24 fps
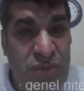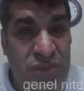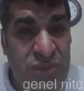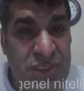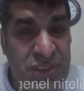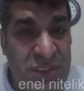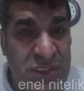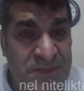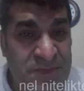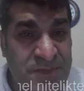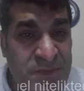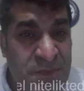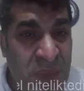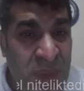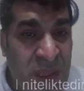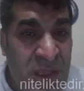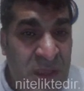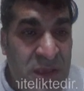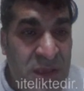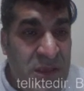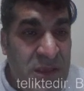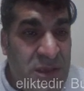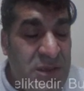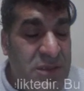için
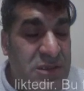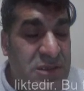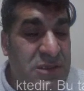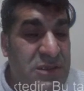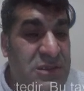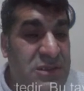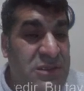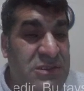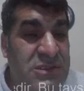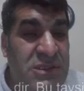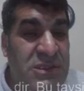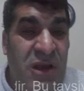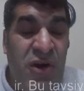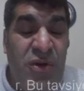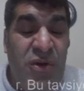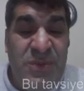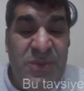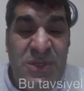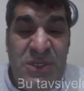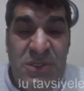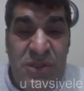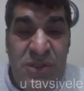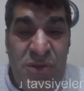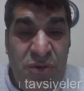ee,
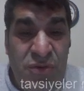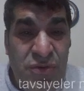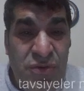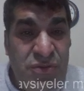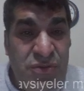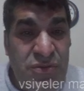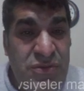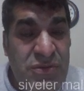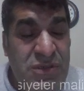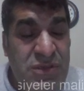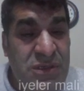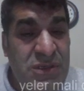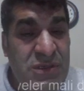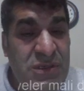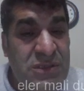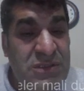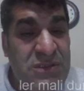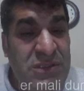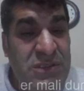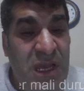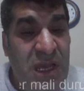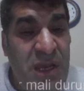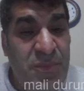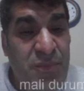devamını diliyoruz.
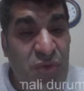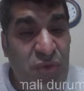Ee, daha